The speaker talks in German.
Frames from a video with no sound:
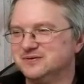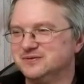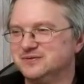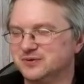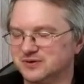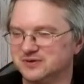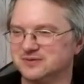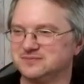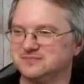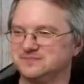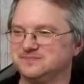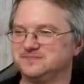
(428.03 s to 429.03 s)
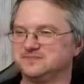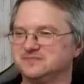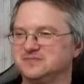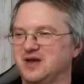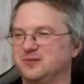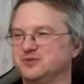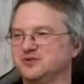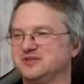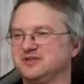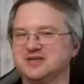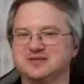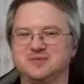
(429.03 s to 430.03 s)
Junge, da musste
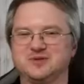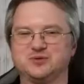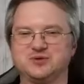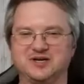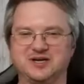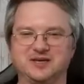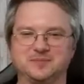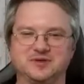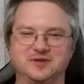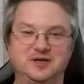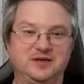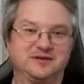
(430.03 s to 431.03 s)
ich erstmal durchatmen.